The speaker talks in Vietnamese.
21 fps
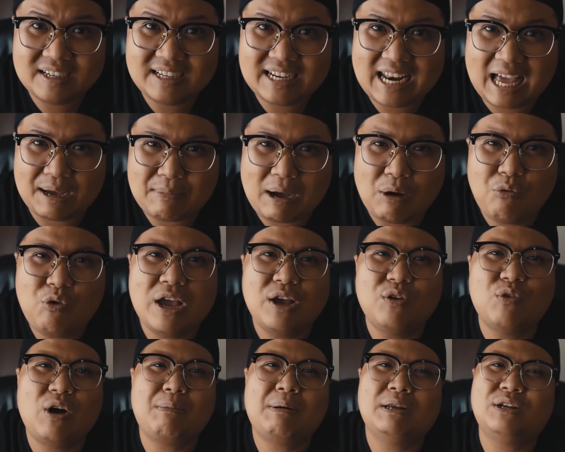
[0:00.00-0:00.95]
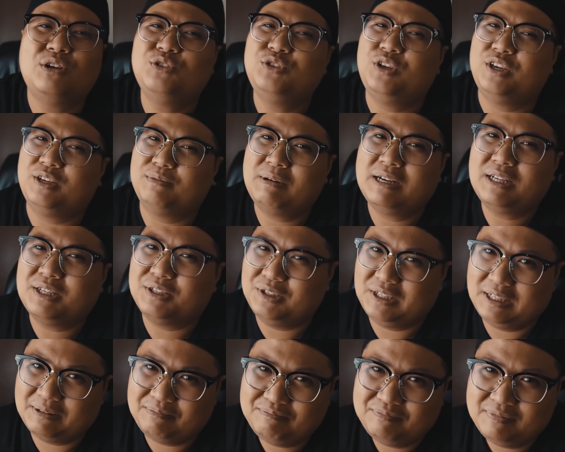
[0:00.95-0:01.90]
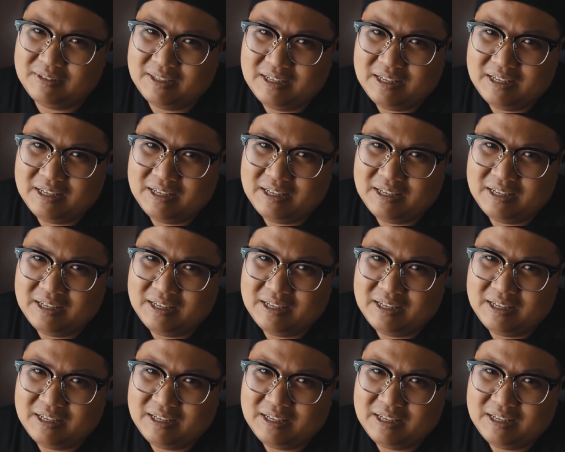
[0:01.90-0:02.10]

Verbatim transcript: là bà quay qua bà nói chuyện mắc cười lắm